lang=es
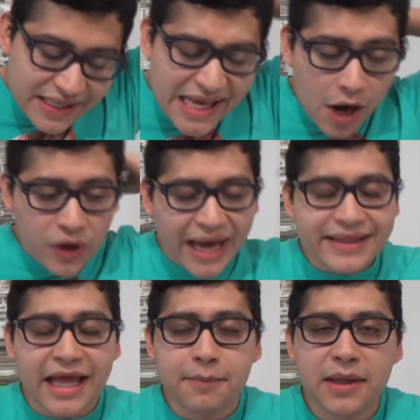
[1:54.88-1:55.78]
Y ahora
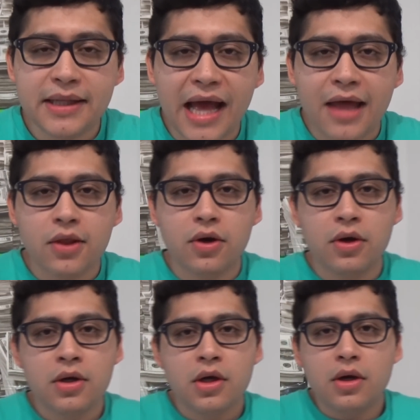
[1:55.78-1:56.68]
ha
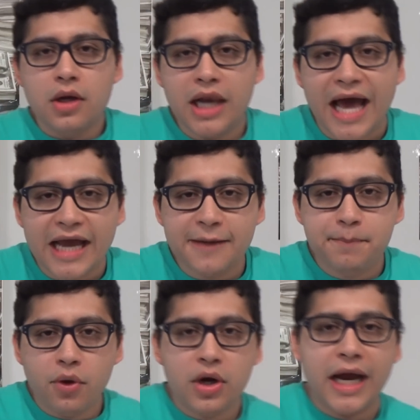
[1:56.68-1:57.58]
terminado la
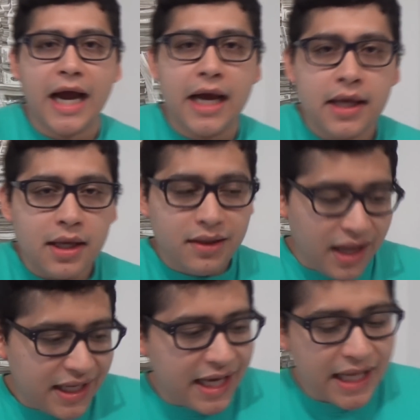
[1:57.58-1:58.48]
época
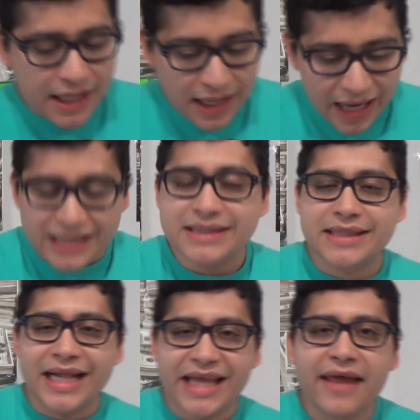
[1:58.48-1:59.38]
de quien
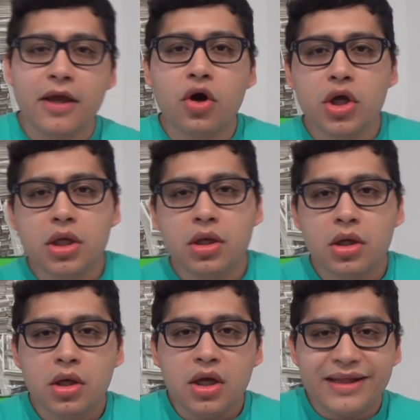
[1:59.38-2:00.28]
hasta el día de hoy,
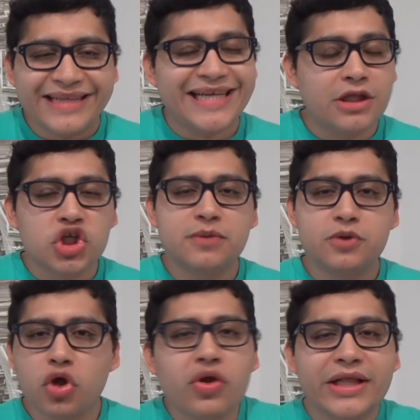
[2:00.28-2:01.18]
desde el
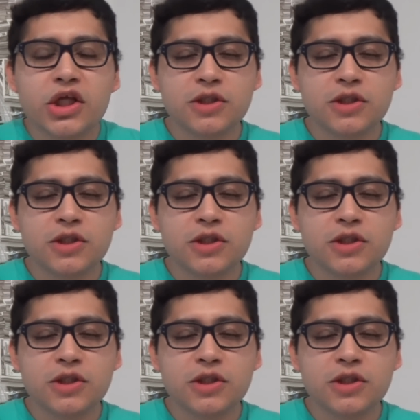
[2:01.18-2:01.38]
todo el